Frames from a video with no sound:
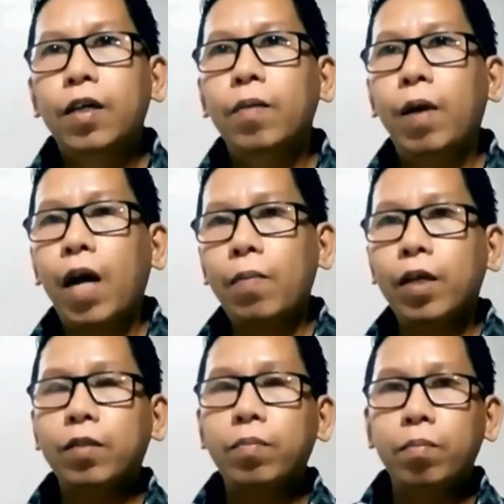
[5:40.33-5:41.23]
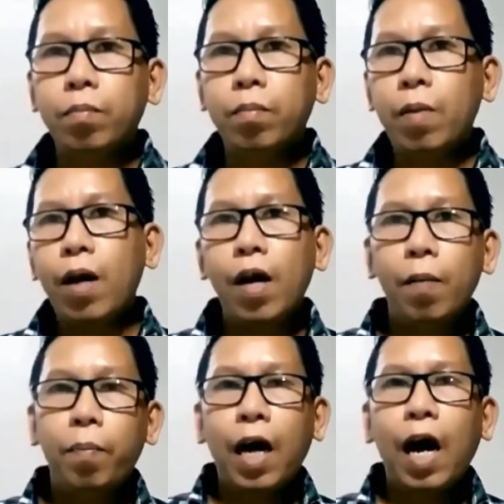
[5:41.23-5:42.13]
bagamat may
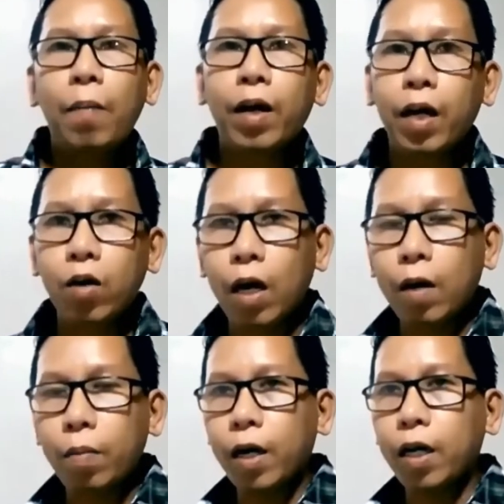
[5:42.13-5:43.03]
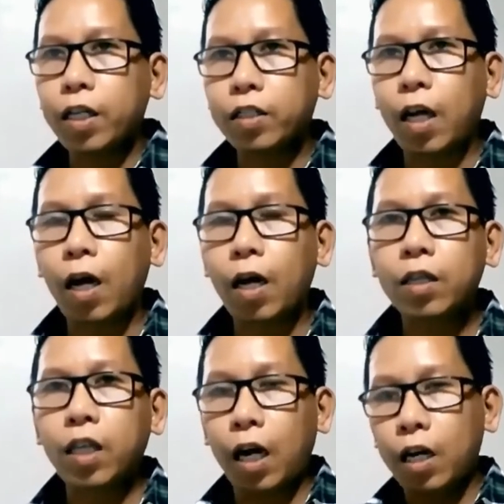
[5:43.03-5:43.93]
mga pagkakapareho ang ibanghilista
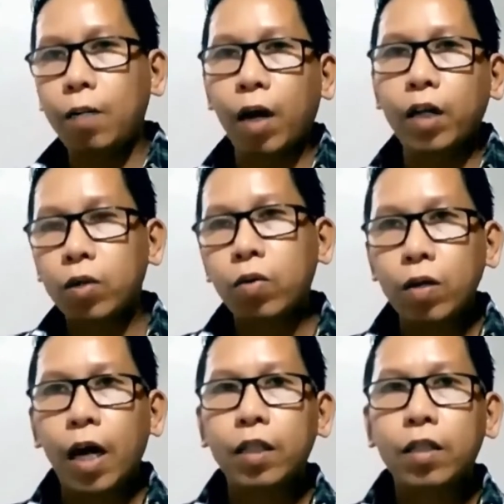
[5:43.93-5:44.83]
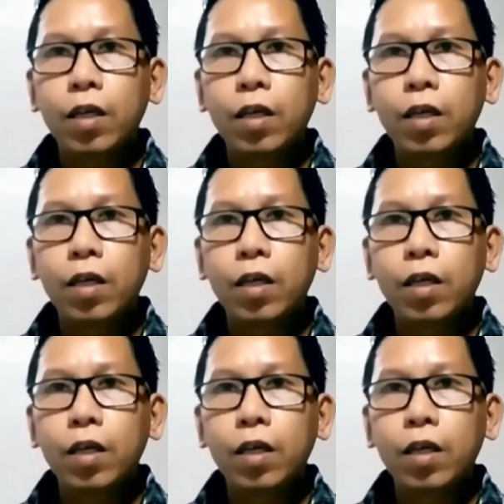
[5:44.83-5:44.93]
sa kanilang mga sinulat,